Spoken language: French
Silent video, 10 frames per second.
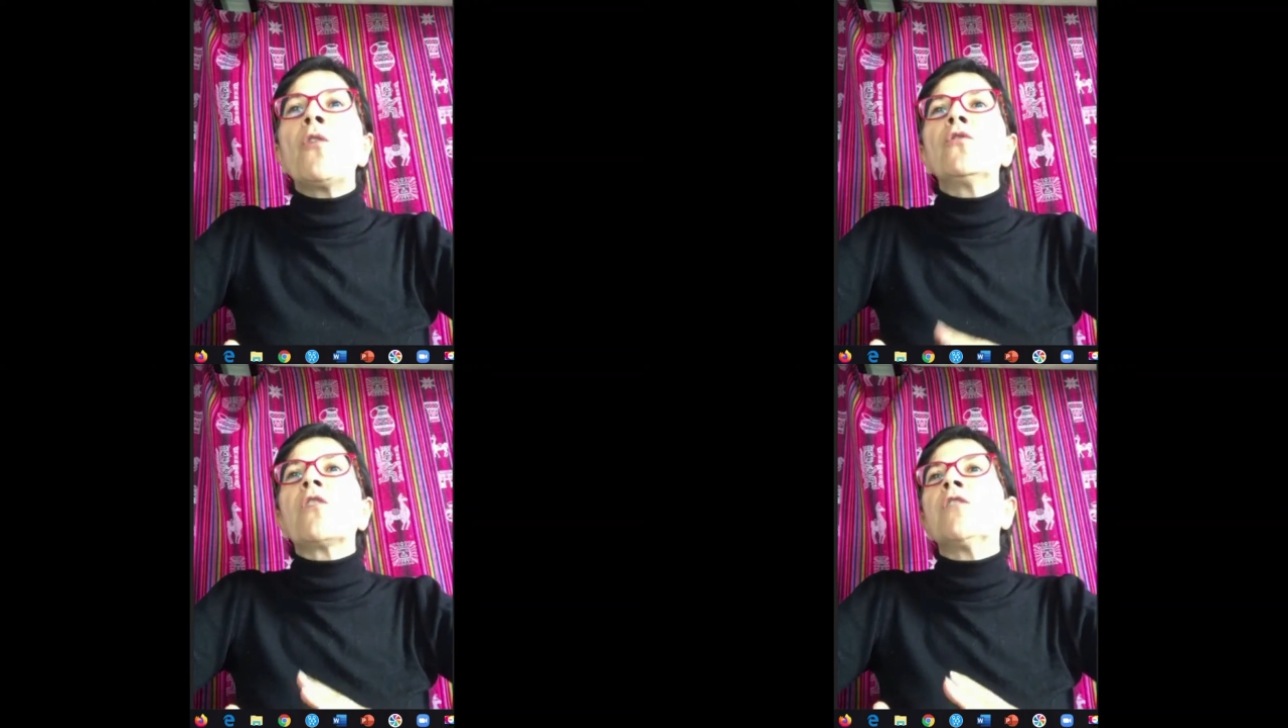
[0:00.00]

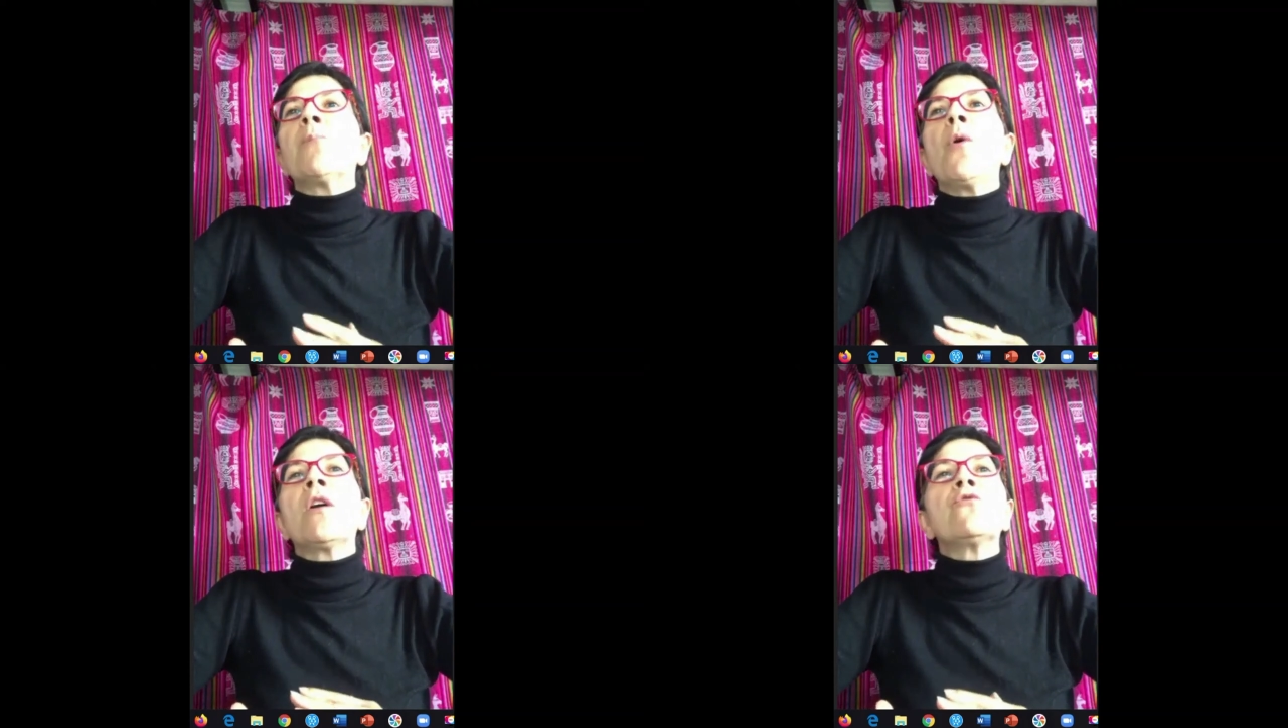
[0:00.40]
Le
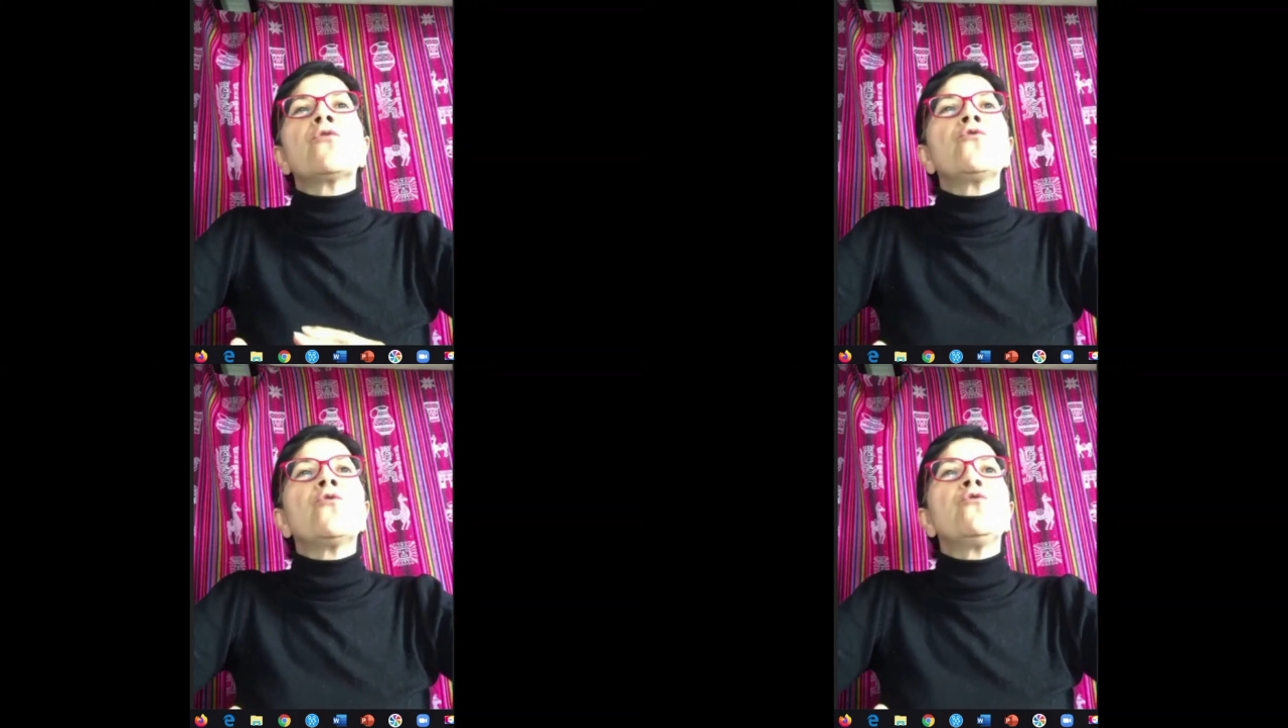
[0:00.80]
transport est
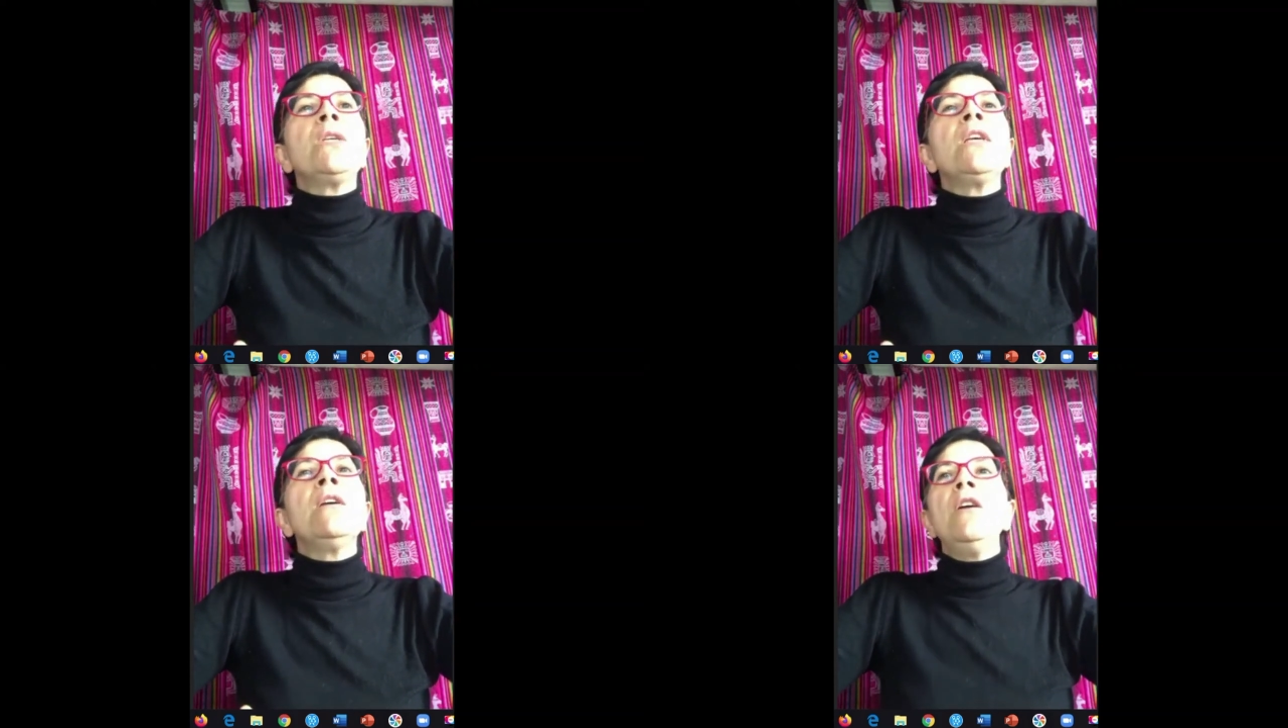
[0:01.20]

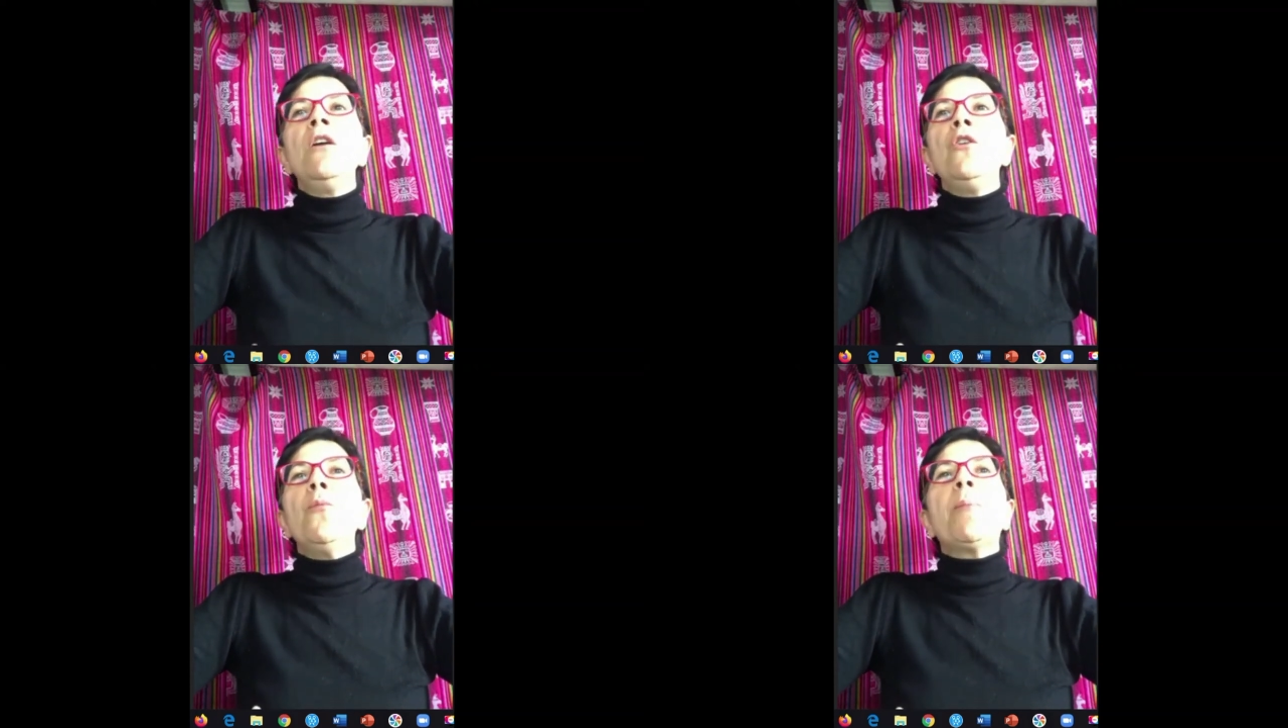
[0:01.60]
aujourd'hui
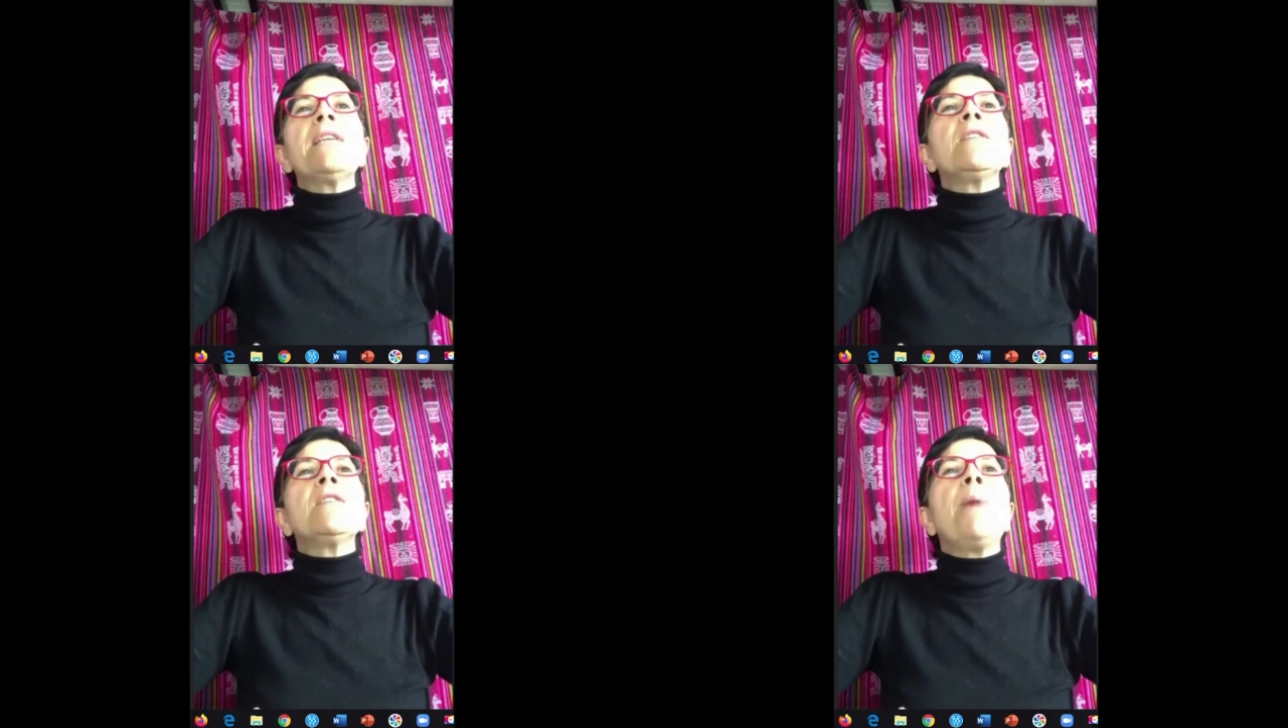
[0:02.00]
le
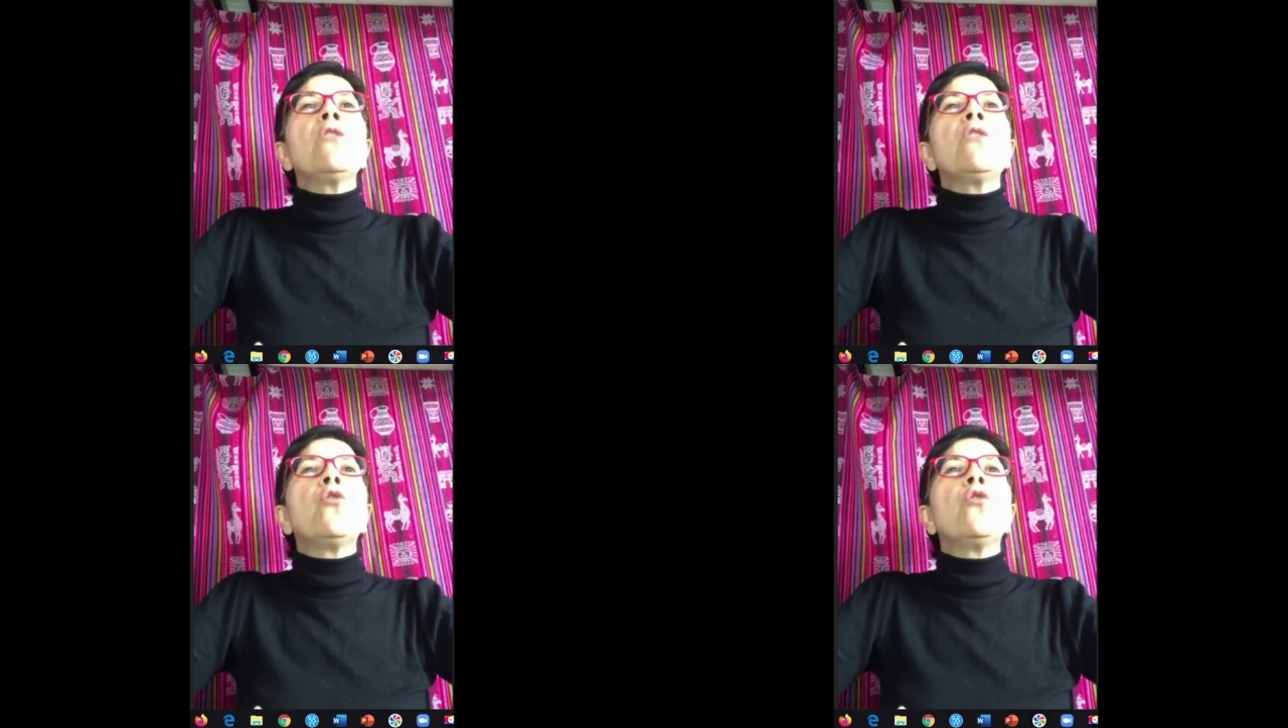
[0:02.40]
principal